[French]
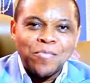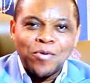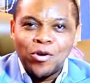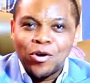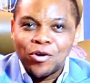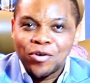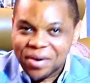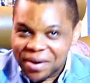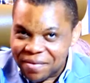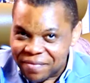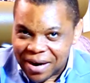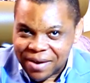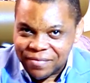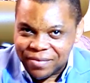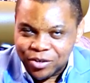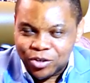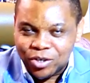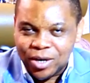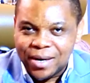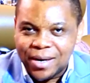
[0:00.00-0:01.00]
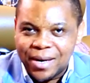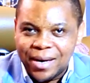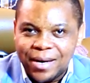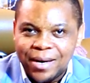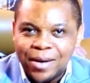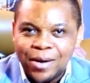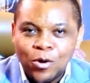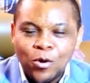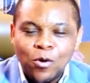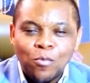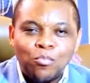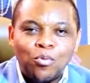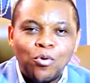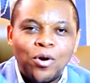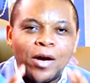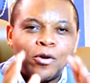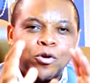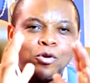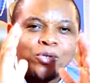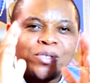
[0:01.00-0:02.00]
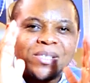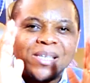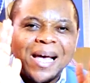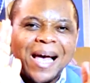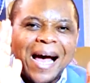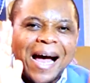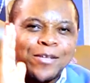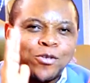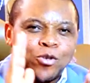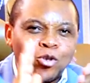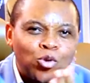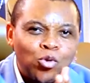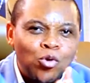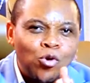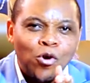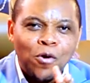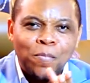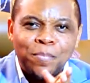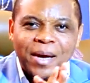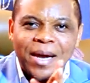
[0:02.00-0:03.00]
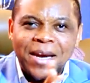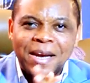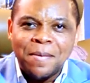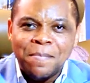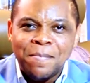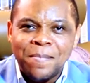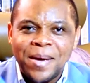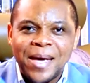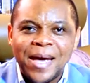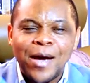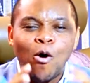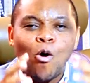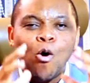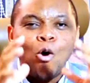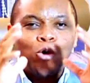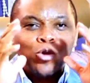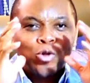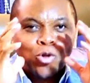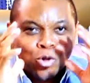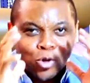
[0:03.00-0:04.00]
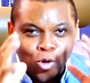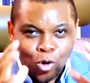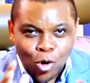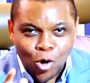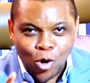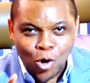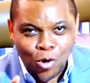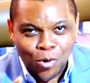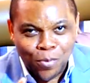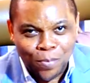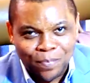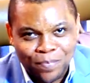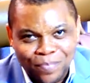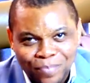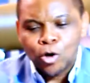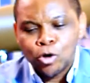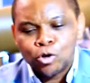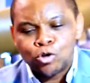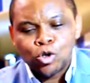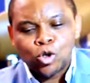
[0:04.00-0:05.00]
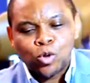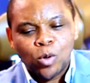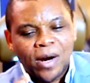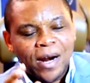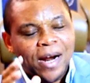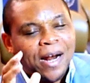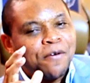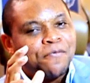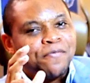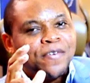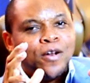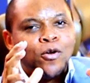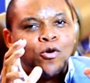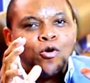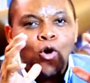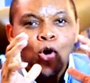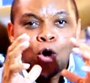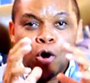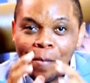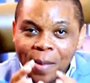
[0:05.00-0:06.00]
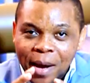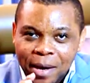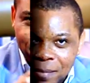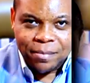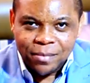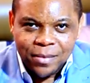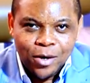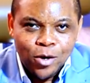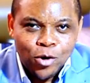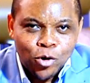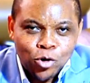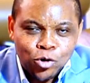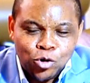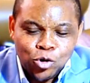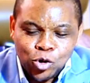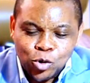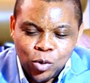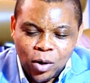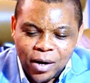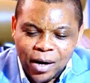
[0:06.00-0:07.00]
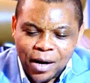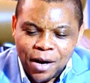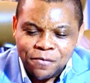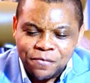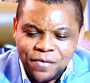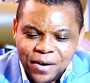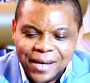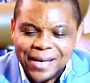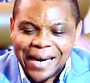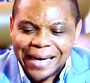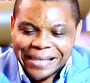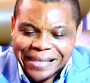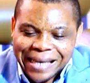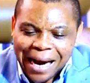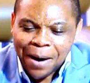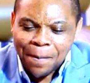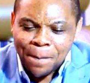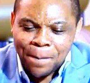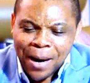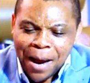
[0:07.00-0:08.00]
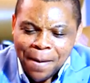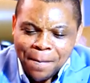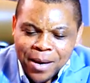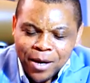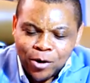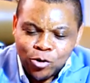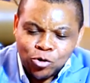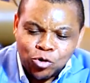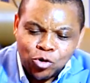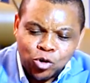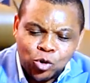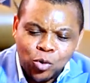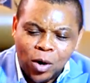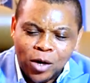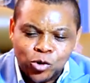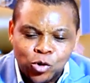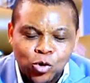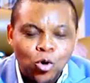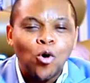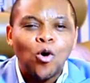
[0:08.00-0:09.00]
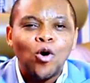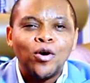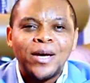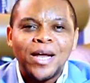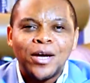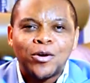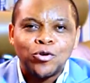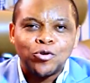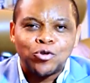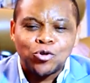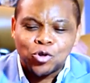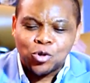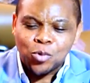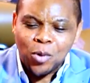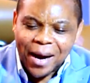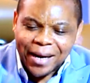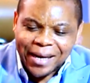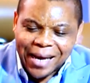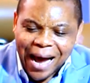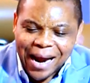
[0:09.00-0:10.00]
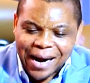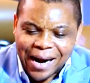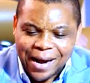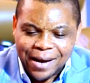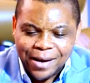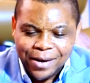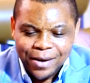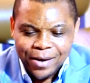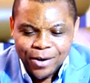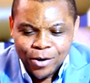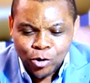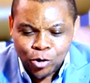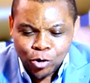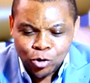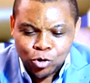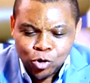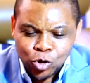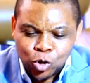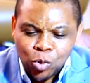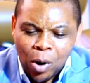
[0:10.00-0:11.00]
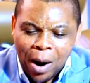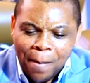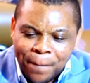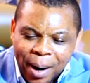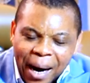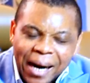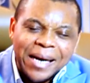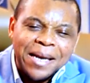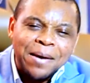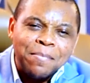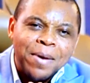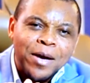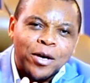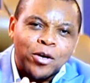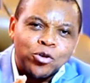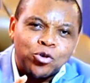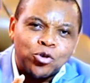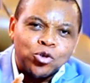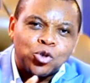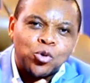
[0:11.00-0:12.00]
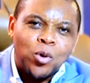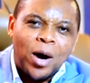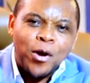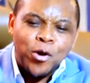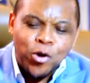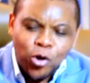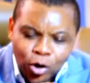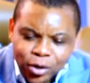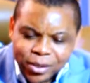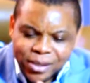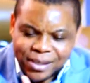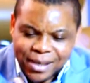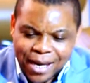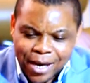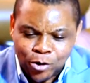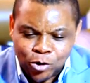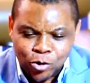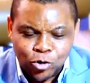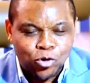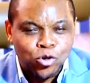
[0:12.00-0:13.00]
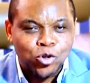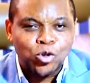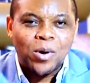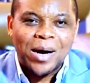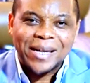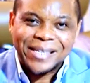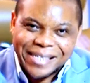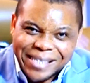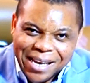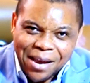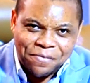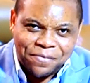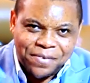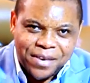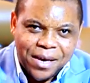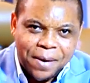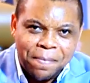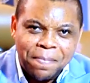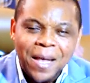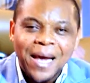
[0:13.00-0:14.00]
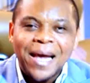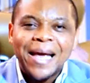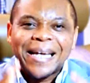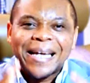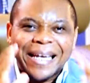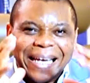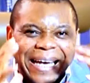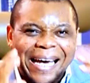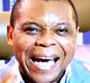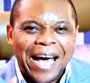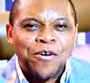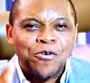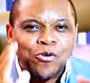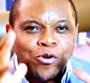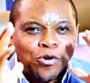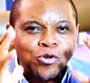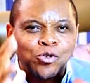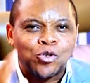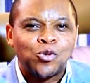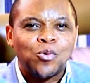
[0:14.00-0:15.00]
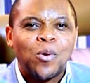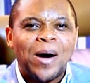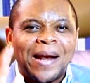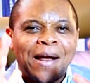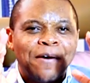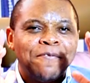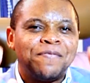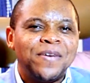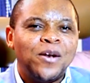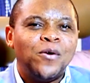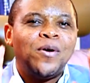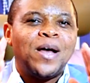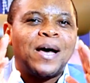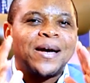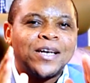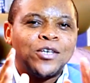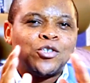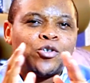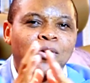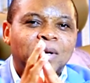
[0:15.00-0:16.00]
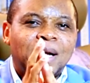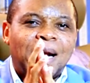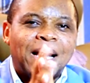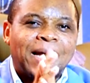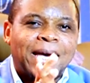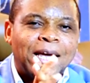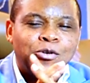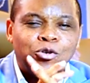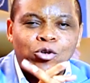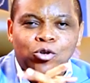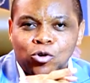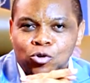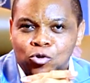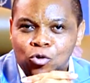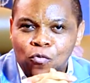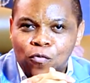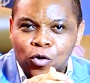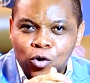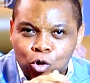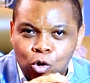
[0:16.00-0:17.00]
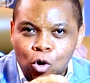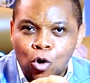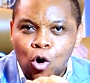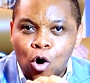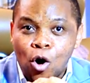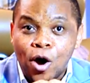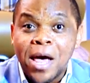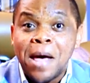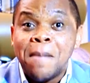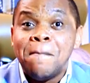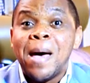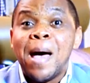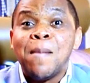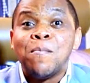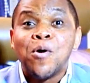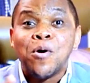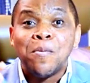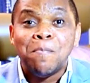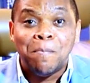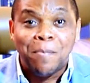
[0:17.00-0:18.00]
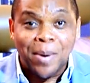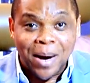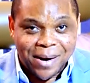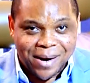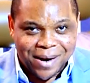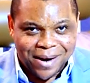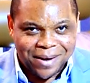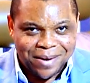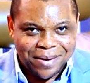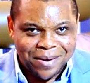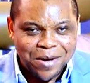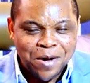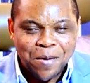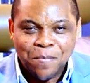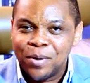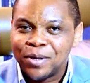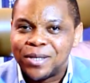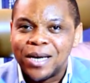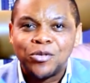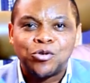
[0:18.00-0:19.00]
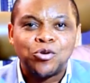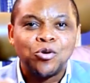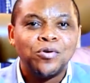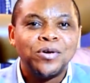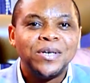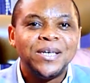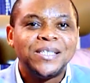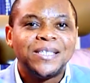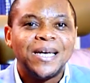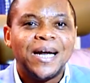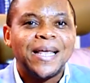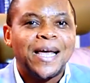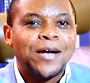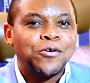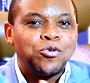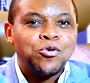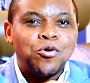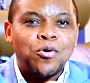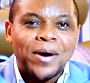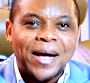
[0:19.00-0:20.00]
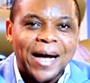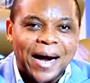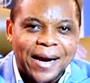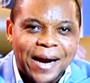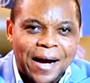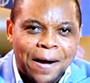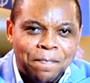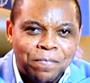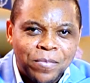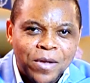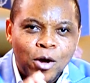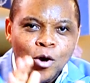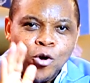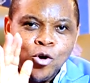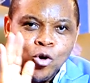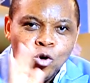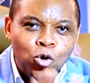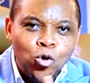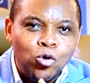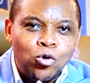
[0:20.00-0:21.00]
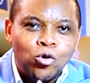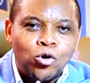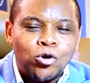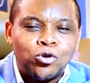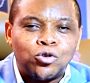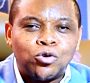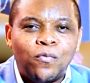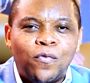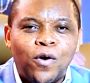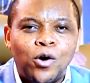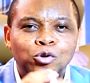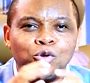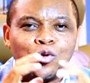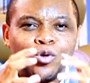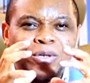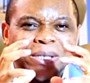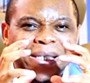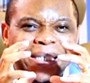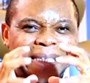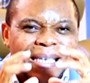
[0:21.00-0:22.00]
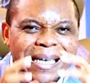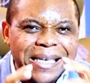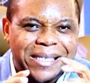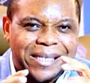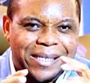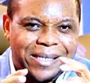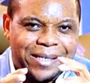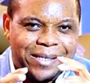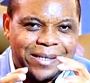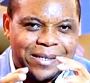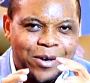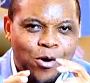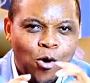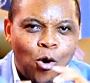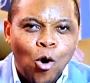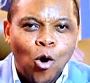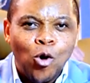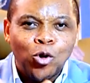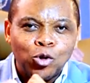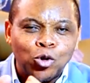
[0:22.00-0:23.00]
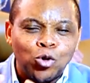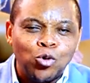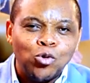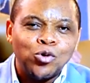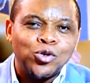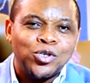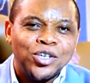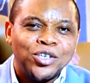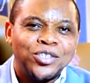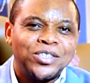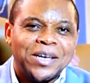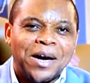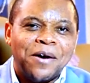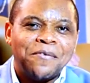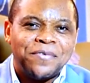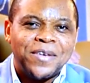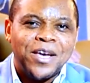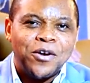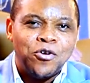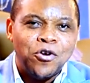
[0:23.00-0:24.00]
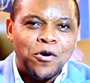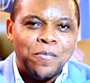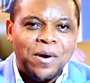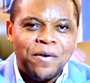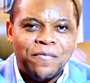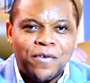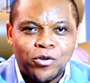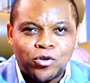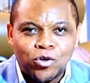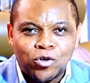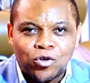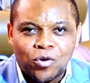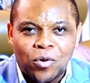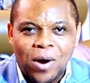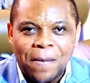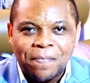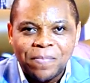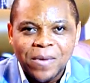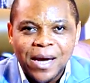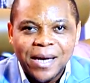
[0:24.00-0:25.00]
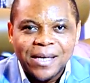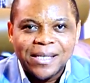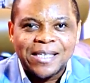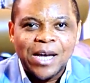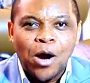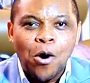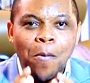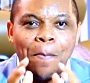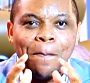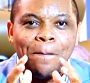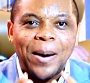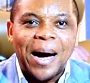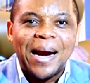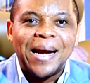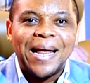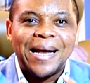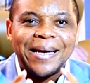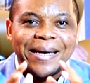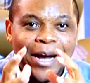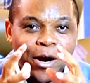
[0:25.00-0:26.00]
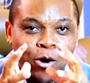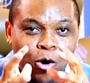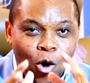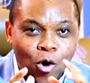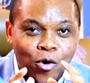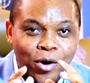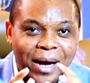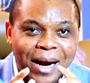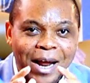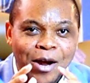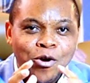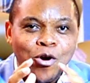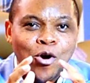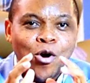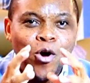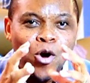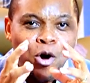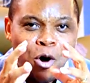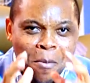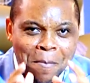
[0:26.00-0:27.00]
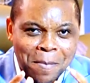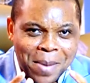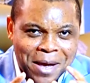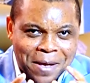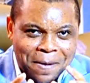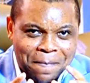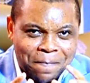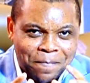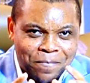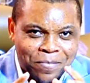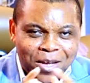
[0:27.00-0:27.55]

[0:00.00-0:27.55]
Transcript: me donne Revive Channel pour annoncer à tous nos bien-aimés au Togo, que tu sois dans la ville de Lomé, que tu sois dans la ville d'Attaque que tu sois Sogodé, que tu sois Kara, que tu sois Palimé, que tu sois Notsé, Notse, que tu sois Tsevier, Quelle que soit la ville ou la région dans laquelle tu te trouves au Togo et même au Bénin, peut-être tu es au Nigeria, tu es au Ghana, nous nous retrouvons du 10 au 12 janvier 2023. C'est au Palais des Congrès de Lomé.